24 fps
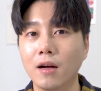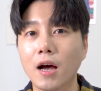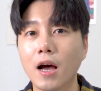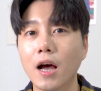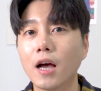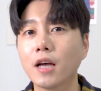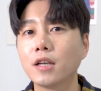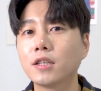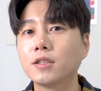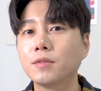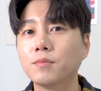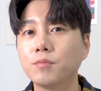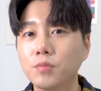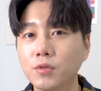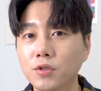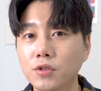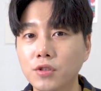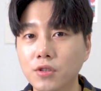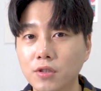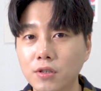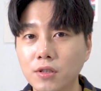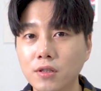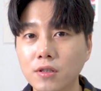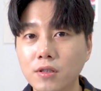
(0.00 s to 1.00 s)
하신
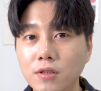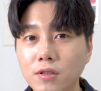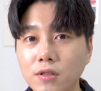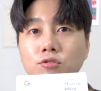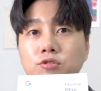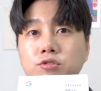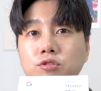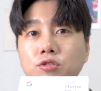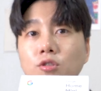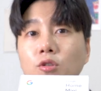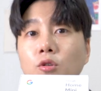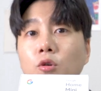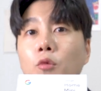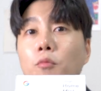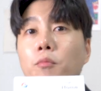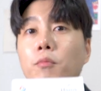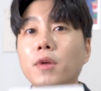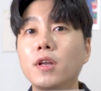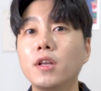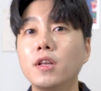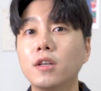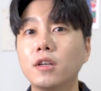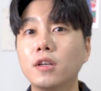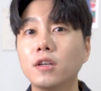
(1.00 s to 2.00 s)
분들은 구글
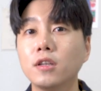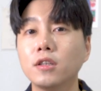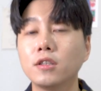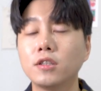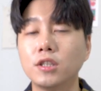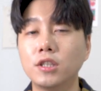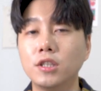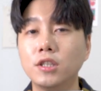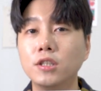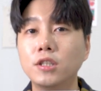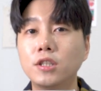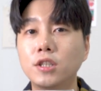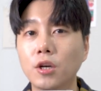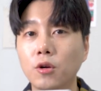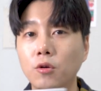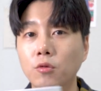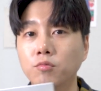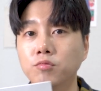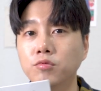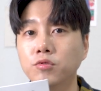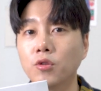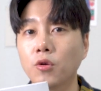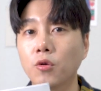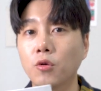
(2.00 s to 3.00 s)
홈미니를 진짜로
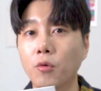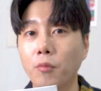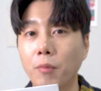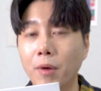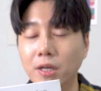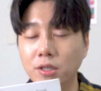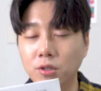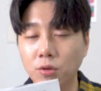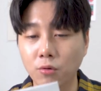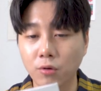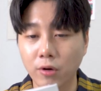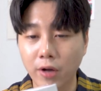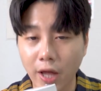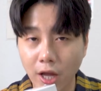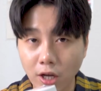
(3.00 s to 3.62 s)
무료로 배송을